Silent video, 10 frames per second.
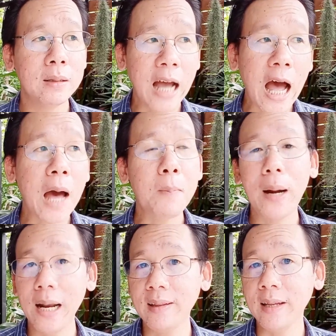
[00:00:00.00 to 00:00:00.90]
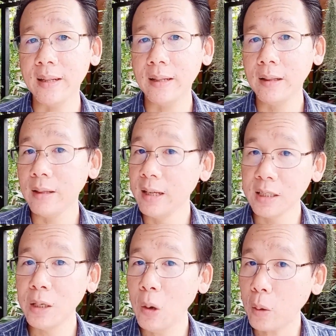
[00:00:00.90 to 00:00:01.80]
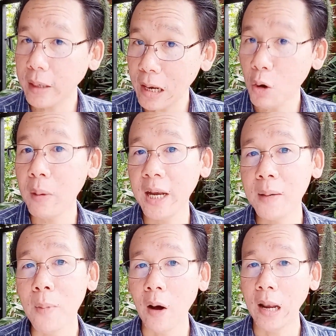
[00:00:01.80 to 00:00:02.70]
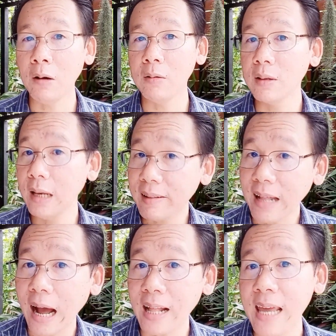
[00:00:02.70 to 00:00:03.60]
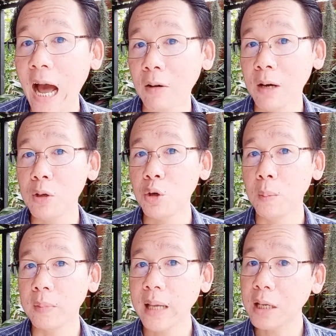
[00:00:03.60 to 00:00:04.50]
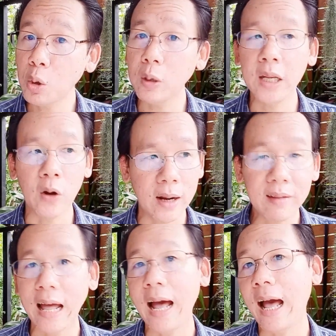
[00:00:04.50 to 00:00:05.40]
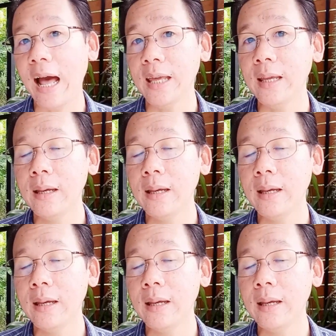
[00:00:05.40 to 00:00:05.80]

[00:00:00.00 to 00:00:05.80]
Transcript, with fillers: ถ้าปรสิตหรือเชื้อโรคได้ลงไปในบ่อแล้วรักษากันยาวนะผู้ชม ถ้าโชคดีหน่อยรักษาหาย